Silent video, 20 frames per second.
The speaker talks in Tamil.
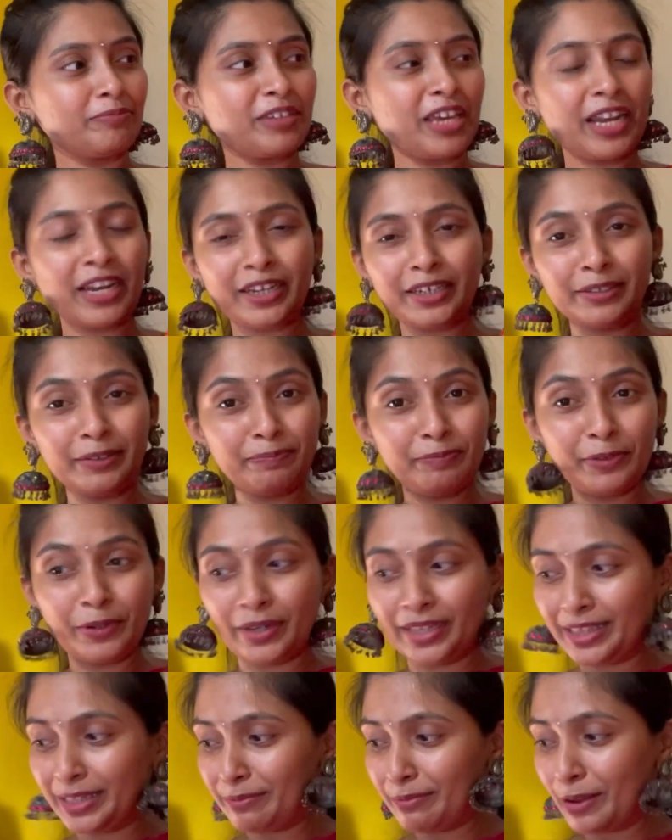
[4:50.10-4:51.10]
எனக்கு இப்போது
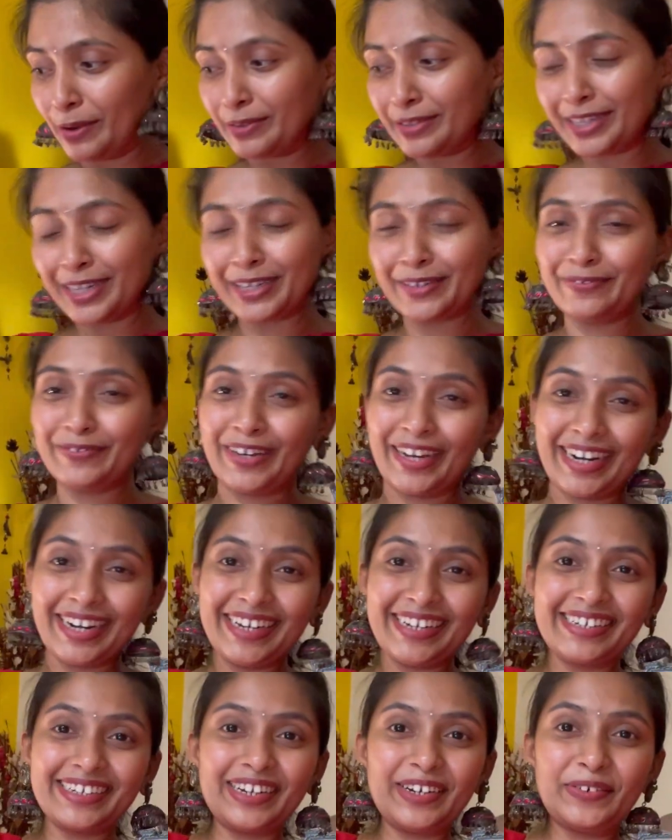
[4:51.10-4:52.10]
இந்த ப்ளவுஸ் எனக்கு
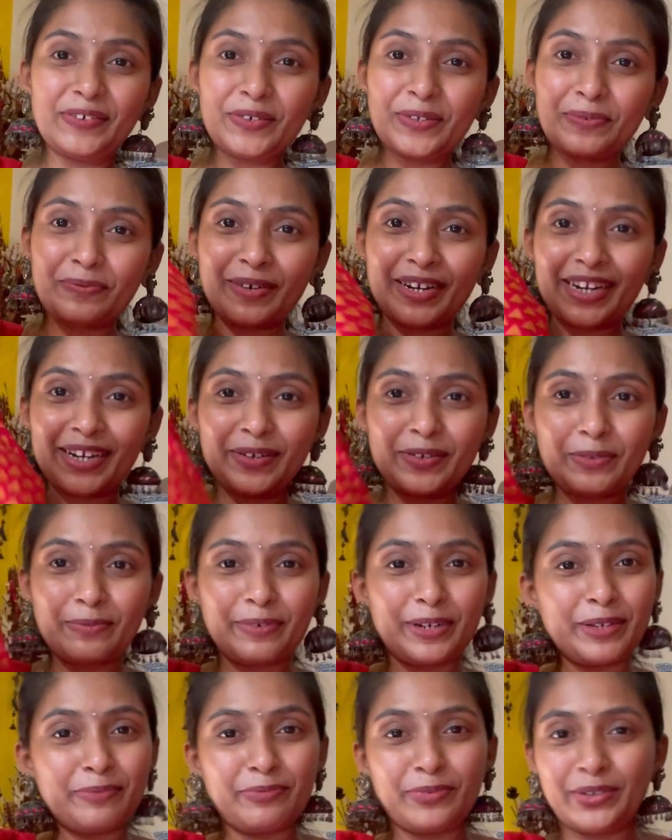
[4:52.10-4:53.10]
வரல நான் லூஸ் பண்ணி லூஸ்
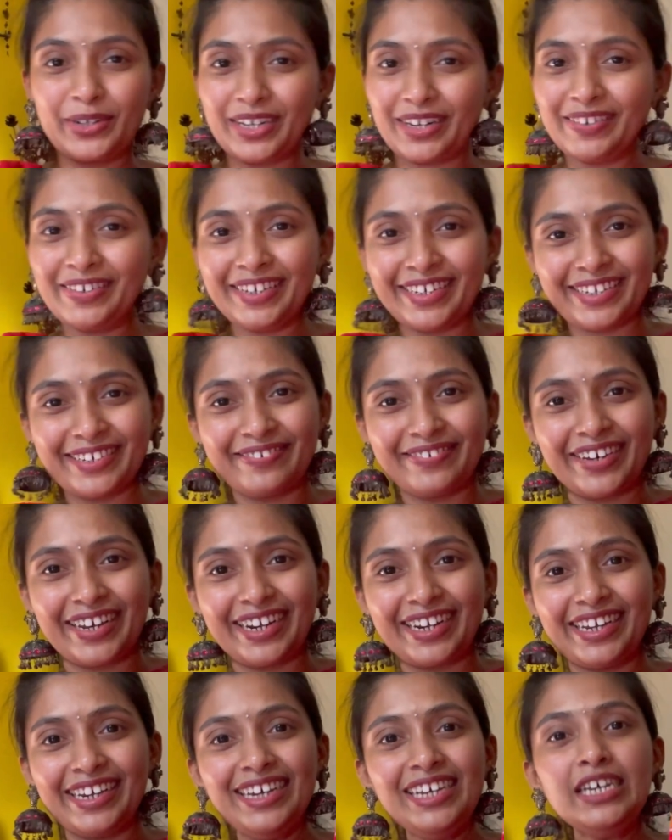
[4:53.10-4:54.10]
பண்ணி போட்டாலும் எனக்கு
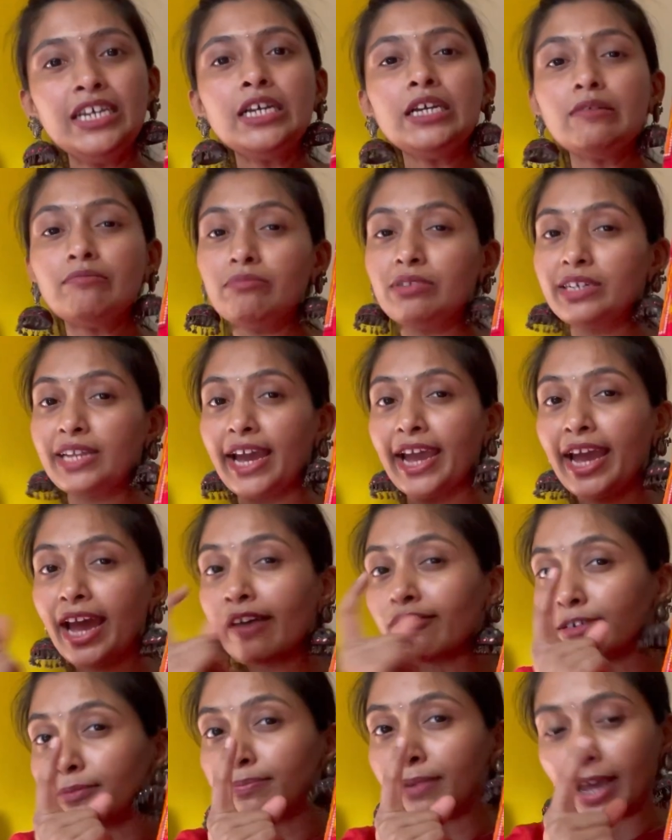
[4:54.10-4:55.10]
வரல பட் ஐ
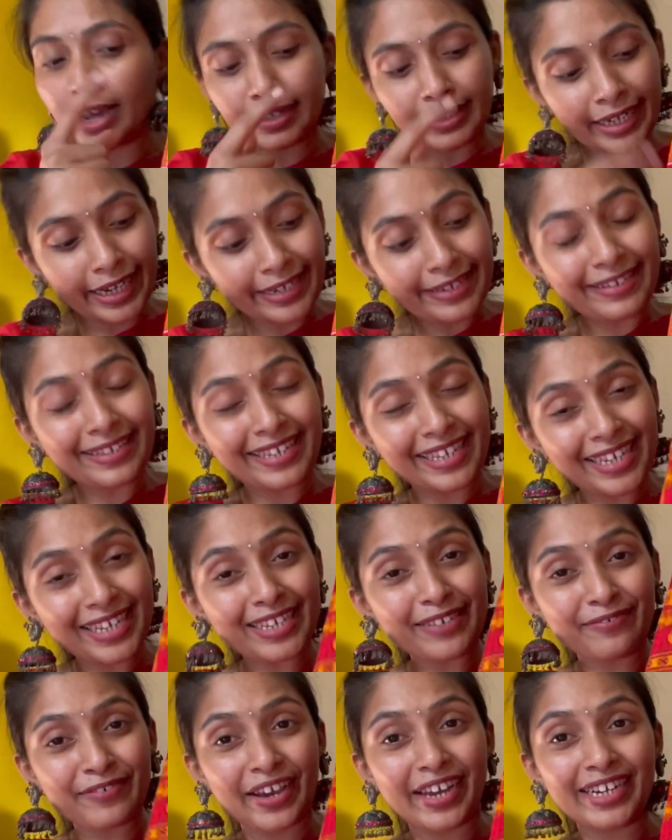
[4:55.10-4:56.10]
ஹாவ் அ பிளான் லெட் சி
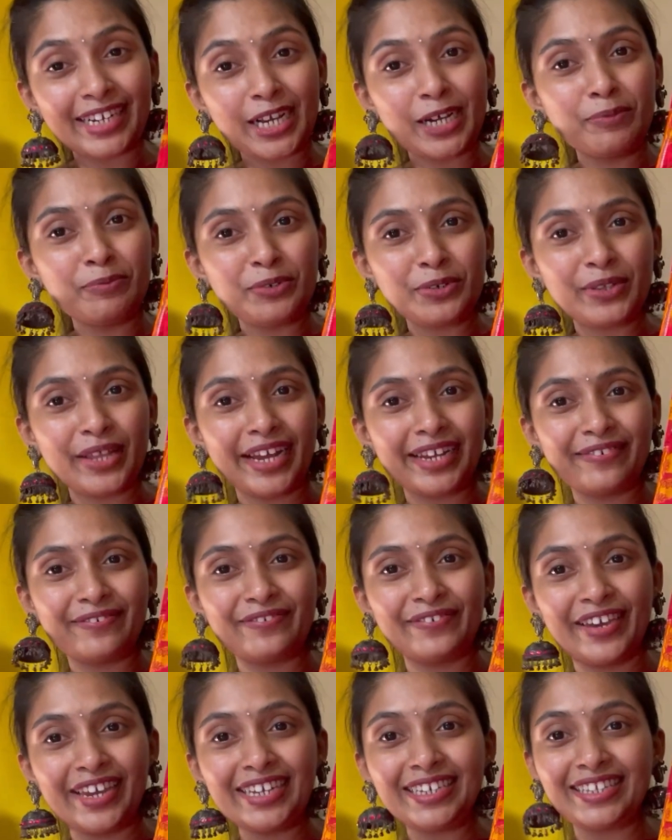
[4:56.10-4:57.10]
இஃப் ஐ கம் டு தட்
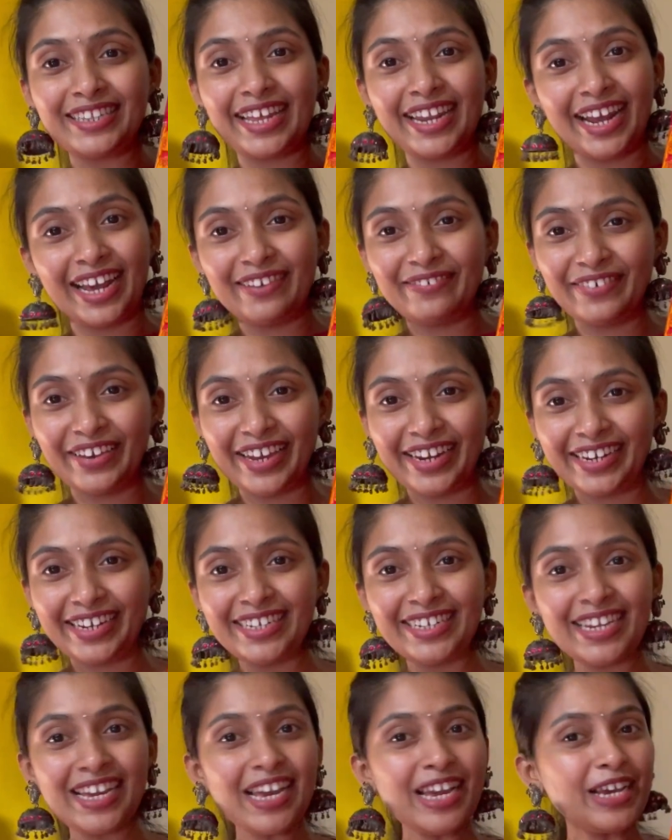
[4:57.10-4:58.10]
வெயிட் தென் ஆல் வேர்
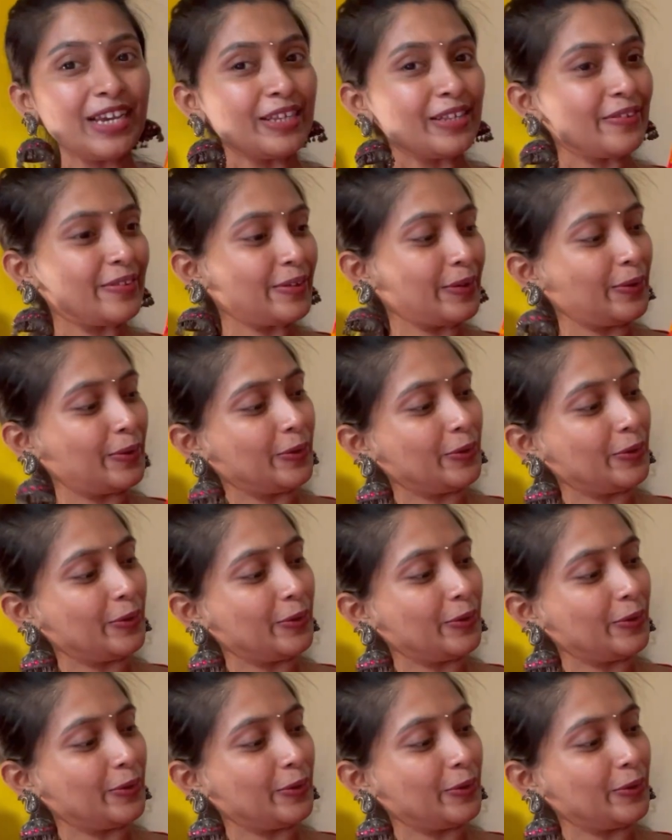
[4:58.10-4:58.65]
இட் ஸோ